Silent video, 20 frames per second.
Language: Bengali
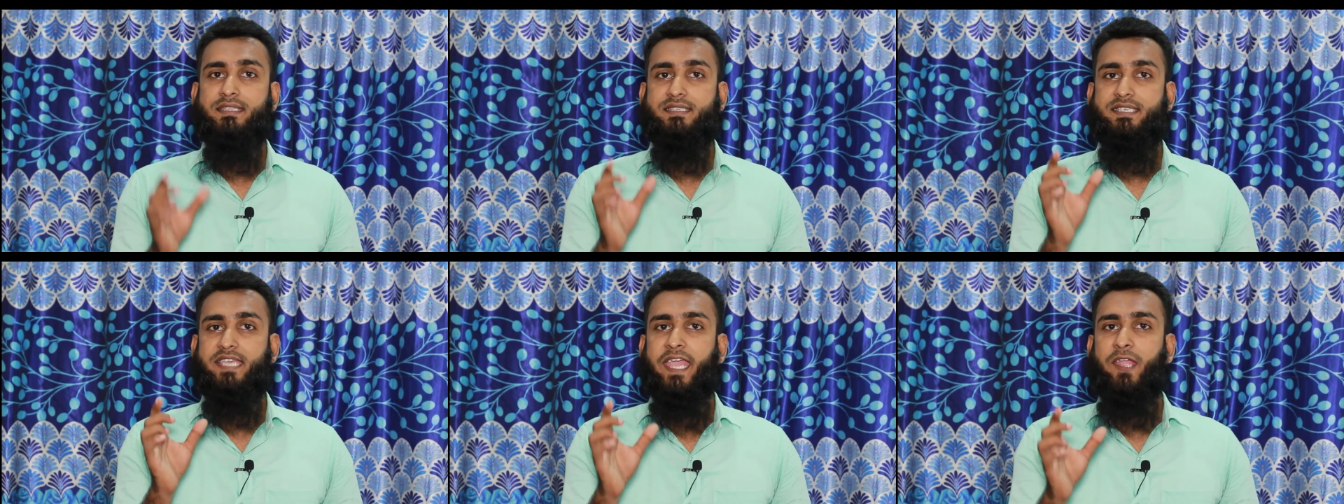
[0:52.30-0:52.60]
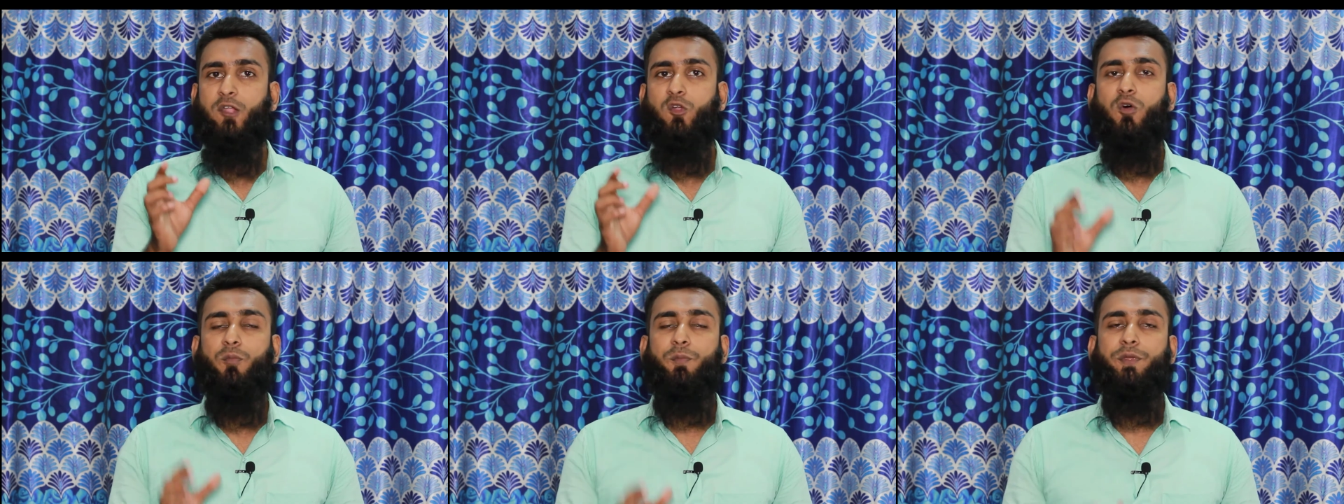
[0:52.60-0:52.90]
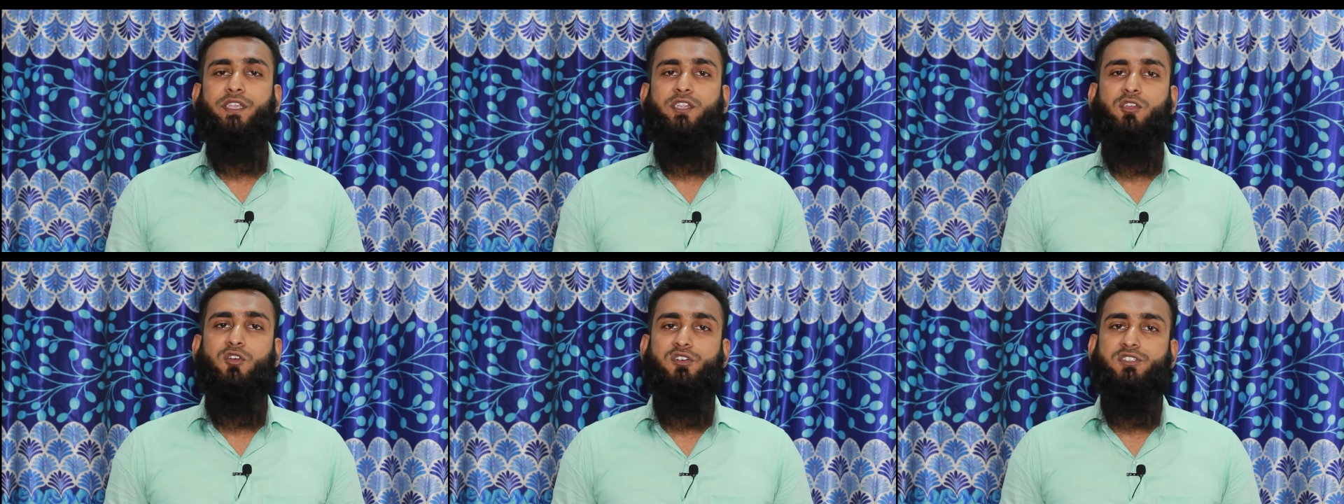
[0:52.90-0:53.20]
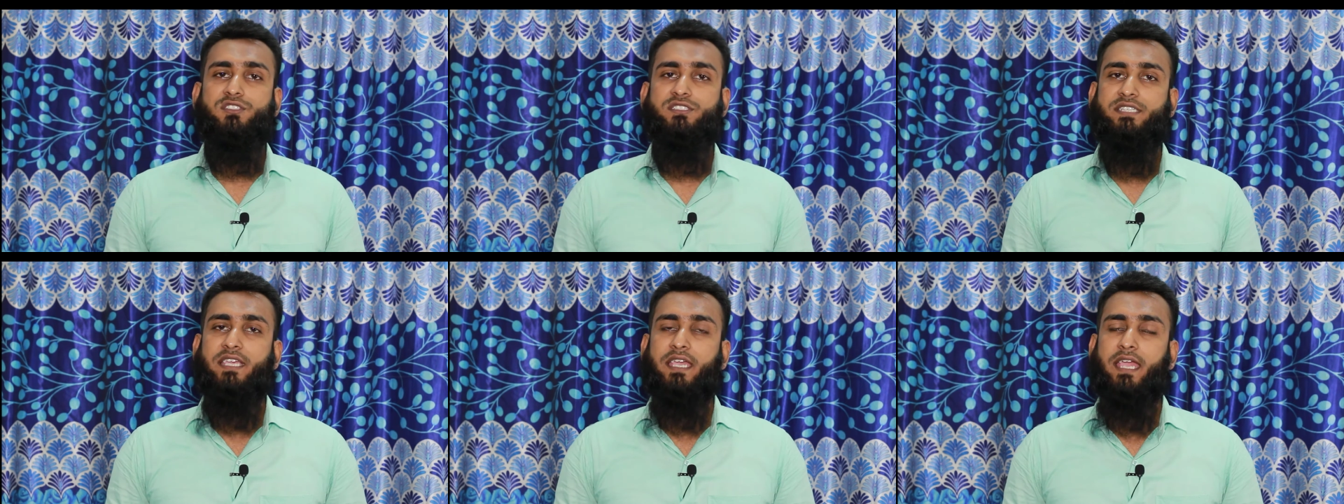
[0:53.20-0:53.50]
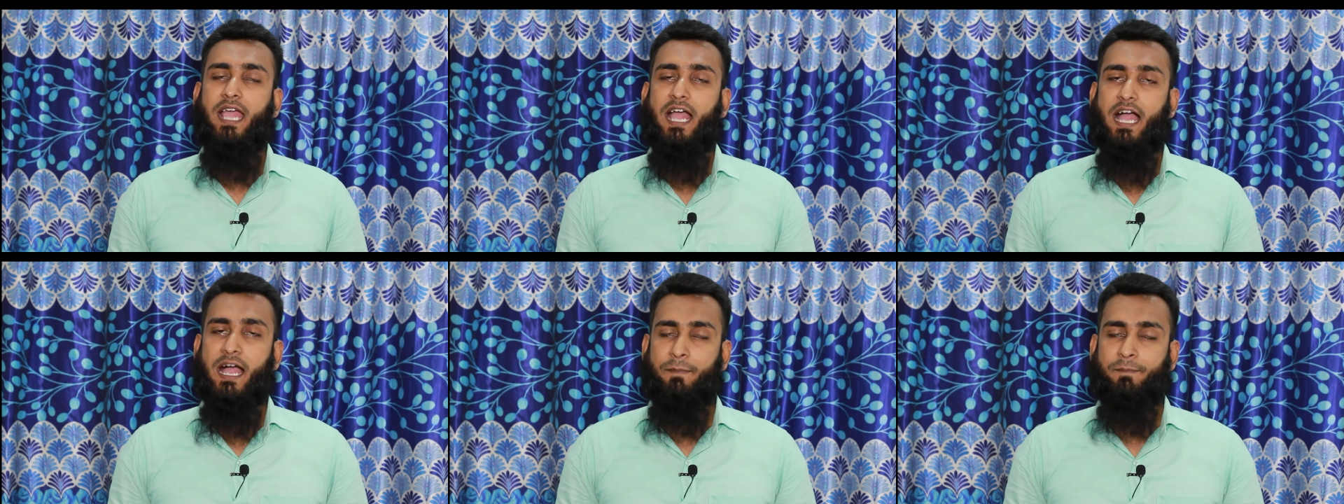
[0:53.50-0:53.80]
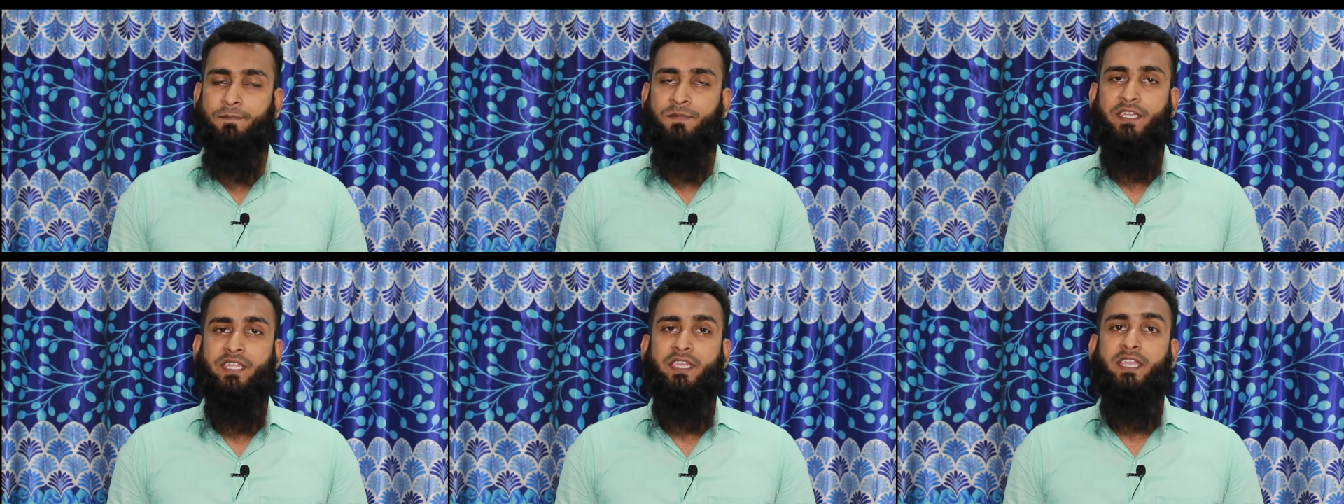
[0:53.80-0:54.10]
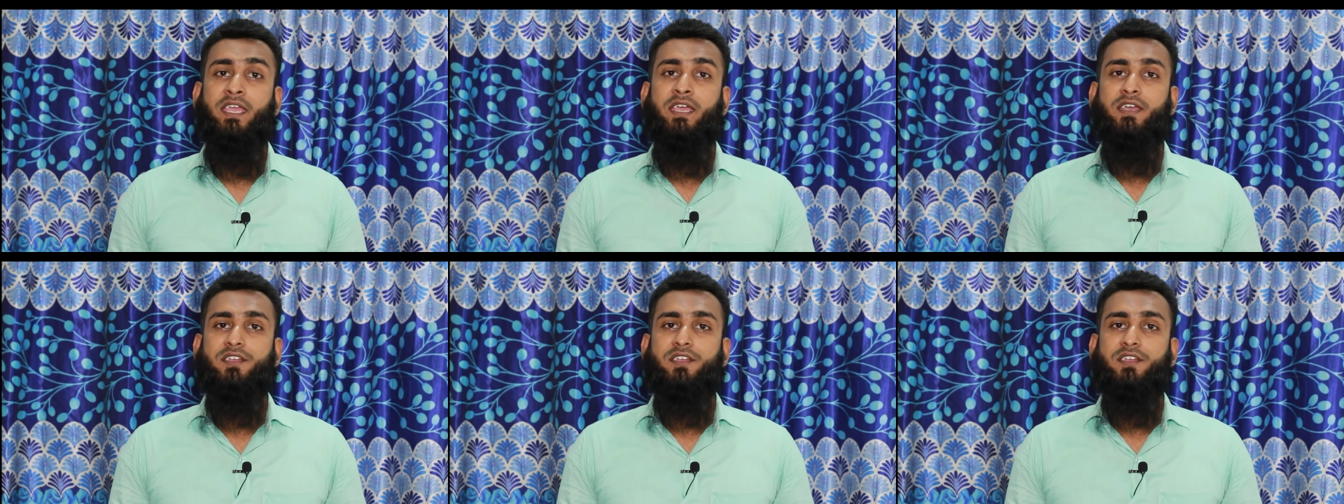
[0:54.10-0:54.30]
যেই কপিটি হচ্ছে আপনি